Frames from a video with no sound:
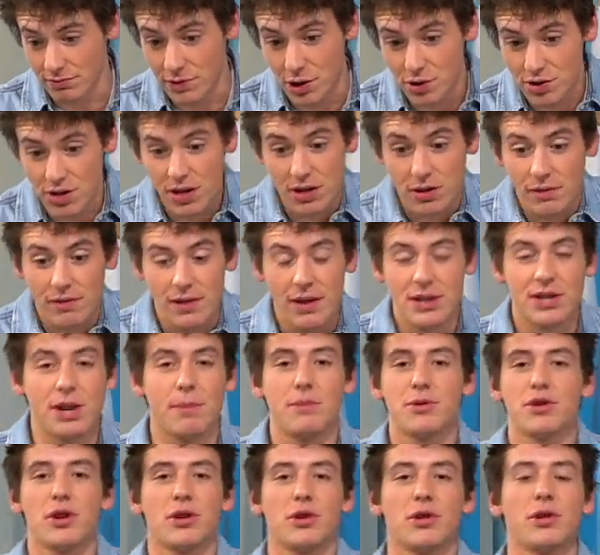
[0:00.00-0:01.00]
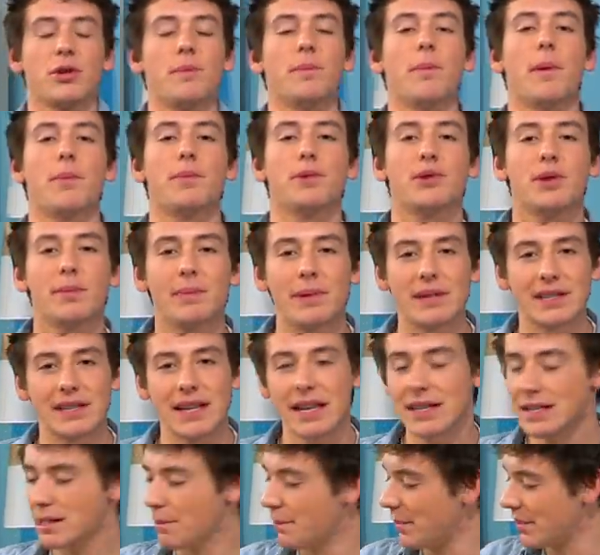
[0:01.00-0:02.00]
così, dove c'è bisogno di un po' più di
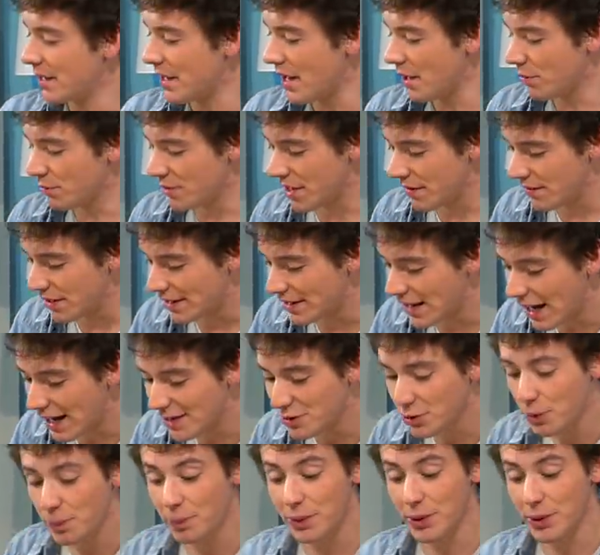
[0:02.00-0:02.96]
pazienza perché è un lievitato,